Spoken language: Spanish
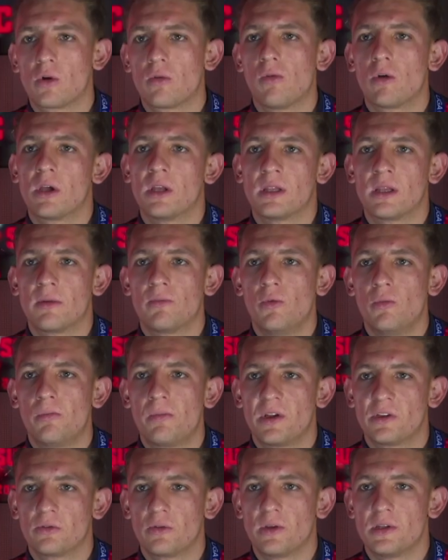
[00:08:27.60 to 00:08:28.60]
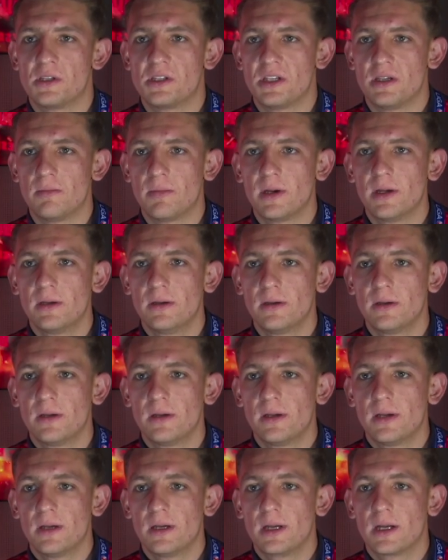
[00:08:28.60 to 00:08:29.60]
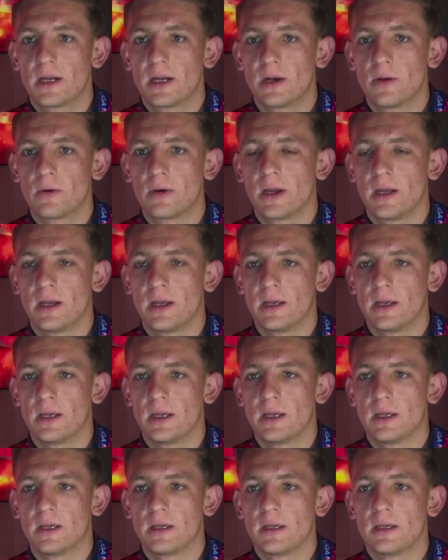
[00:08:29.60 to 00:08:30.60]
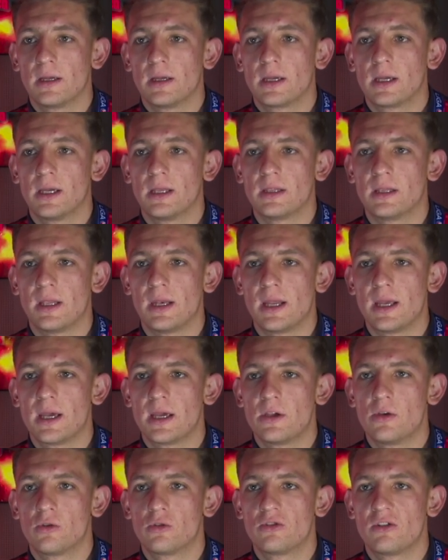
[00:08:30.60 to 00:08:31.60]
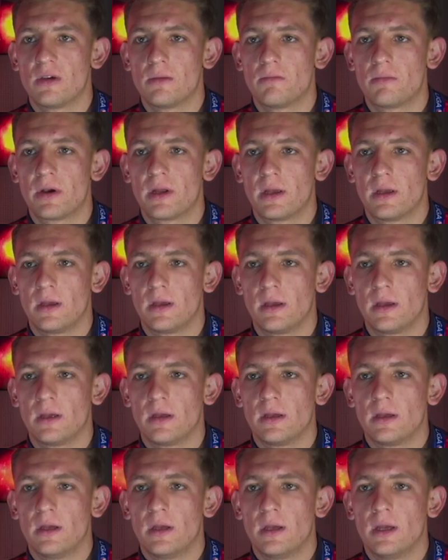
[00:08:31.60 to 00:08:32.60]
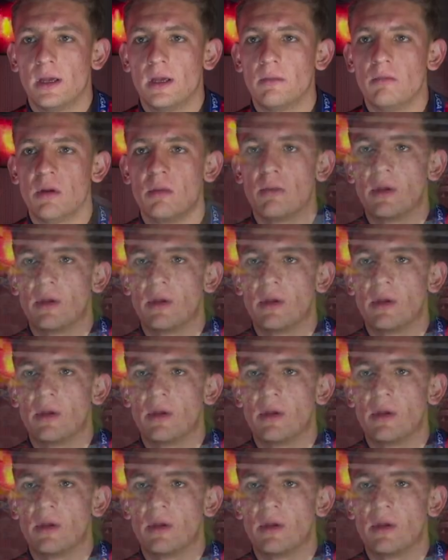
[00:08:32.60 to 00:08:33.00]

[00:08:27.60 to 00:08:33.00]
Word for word: como quitarme un peso de encima. Creo que, tenía yo siempre en mi